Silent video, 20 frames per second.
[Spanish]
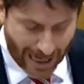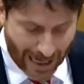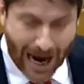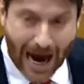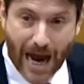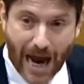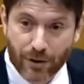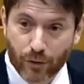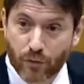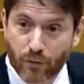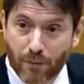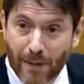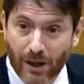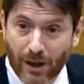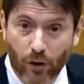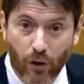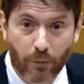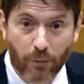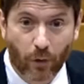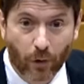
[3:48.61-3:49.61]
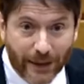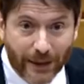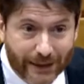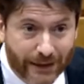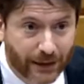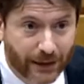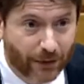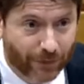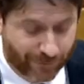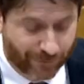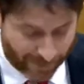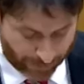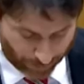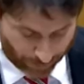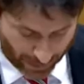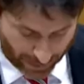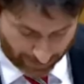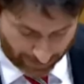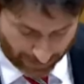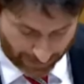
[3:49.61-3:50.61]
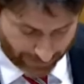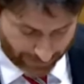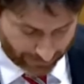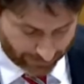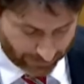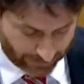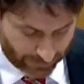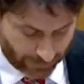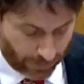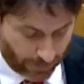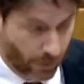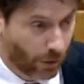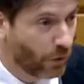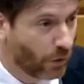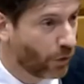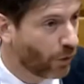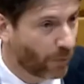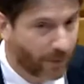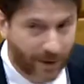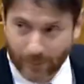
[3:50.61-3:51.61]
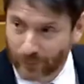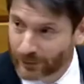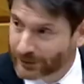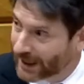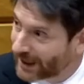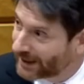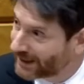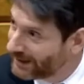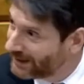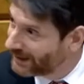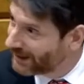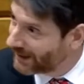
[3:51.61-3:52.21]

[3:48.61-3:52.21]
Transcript: hay un marco político favorable. Lo vemos aquí